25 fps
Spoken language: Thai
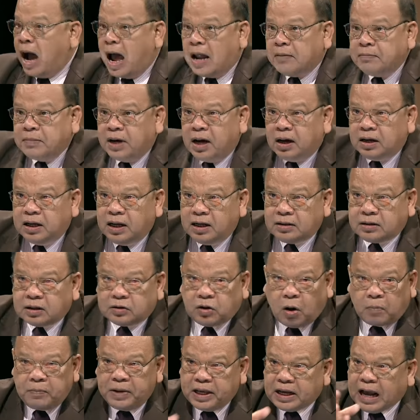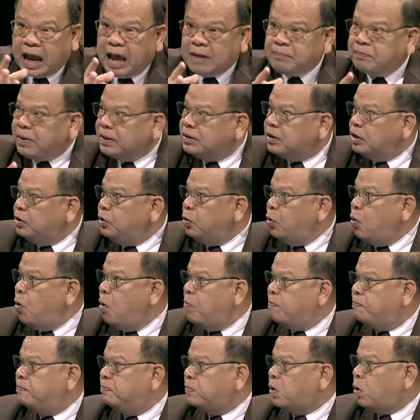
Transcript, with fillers: บ้านเมืองนี้จะต้องมีการปฏิรูป